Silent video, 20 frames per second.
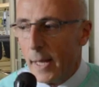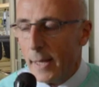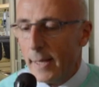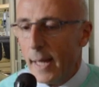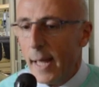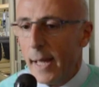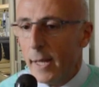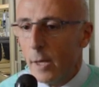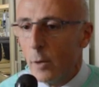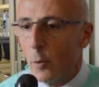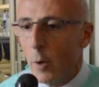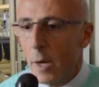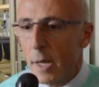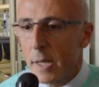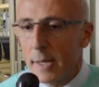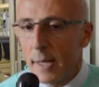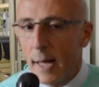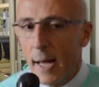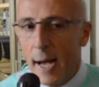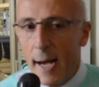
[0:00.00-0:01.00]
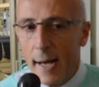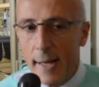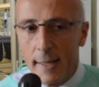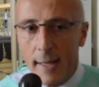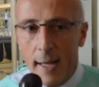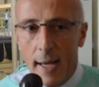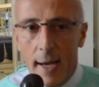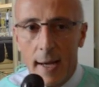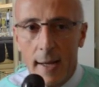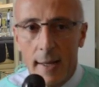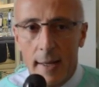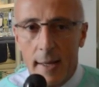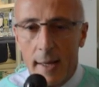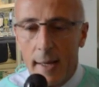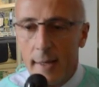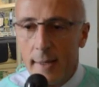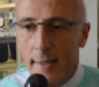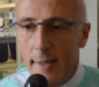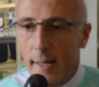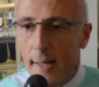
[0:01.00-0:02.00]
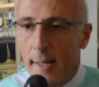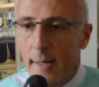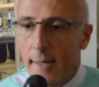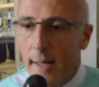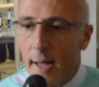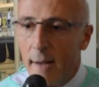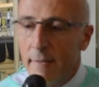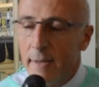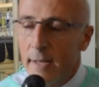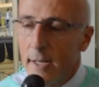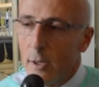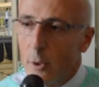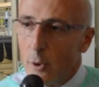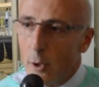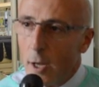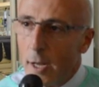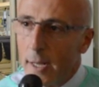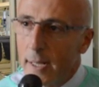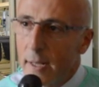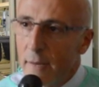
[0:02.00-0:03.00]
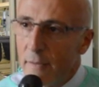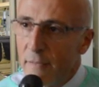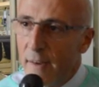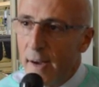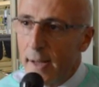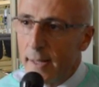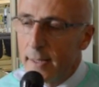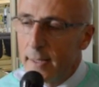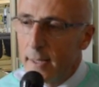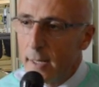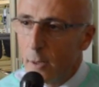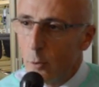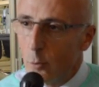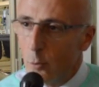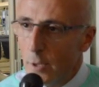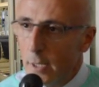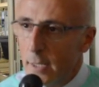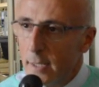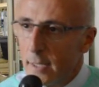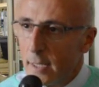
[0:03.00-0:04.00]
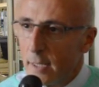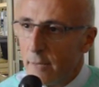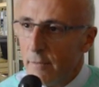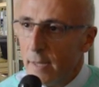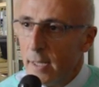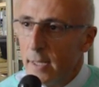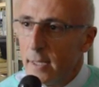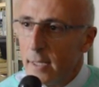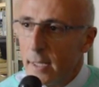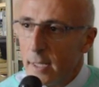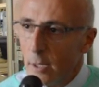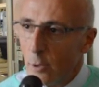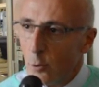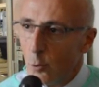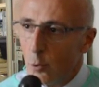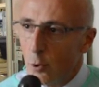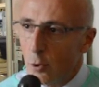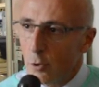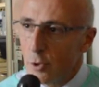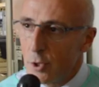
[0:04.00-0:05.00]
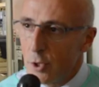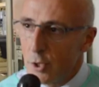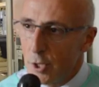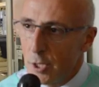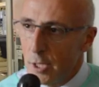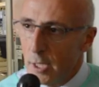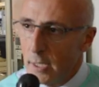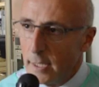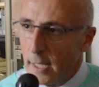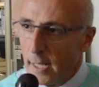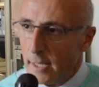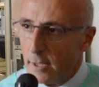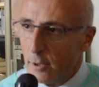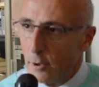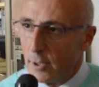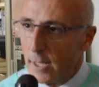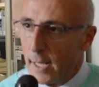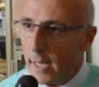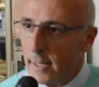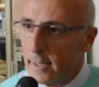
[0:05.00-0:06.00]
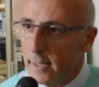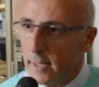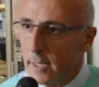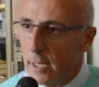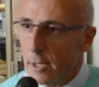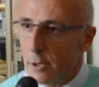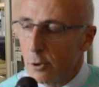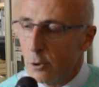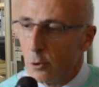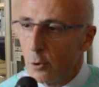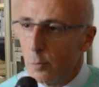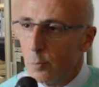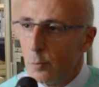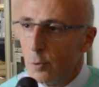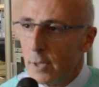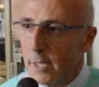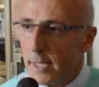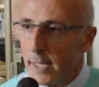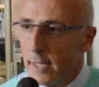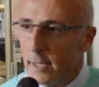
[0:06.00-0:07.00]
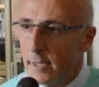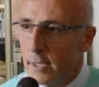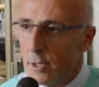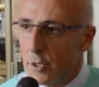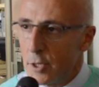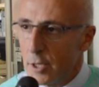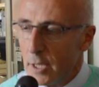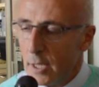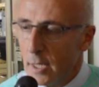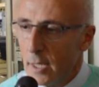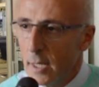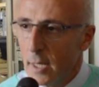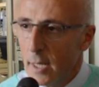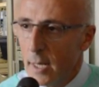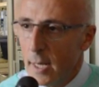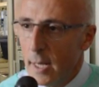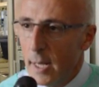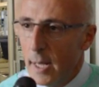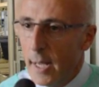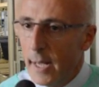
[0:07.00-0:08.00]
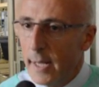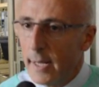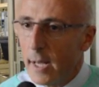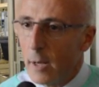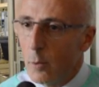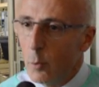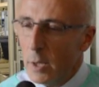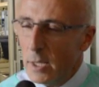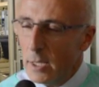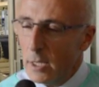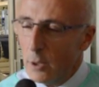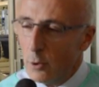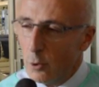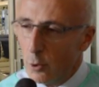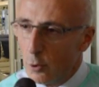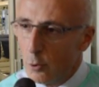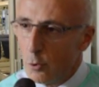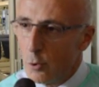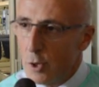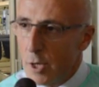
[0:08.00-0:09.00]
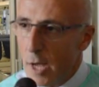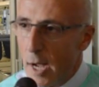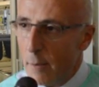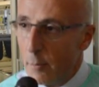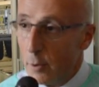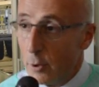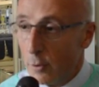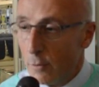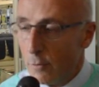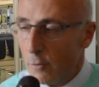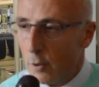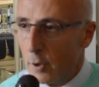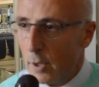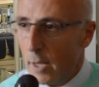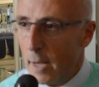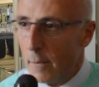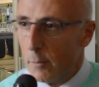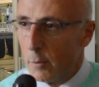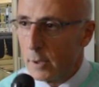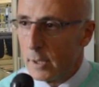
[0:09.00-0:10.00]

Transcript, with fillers: ed è in questa area che in realtà vengono anche fatti alcuni interventi chirurgici nei neonati che sono più critici e che quindi non riusciamo e non vogliamo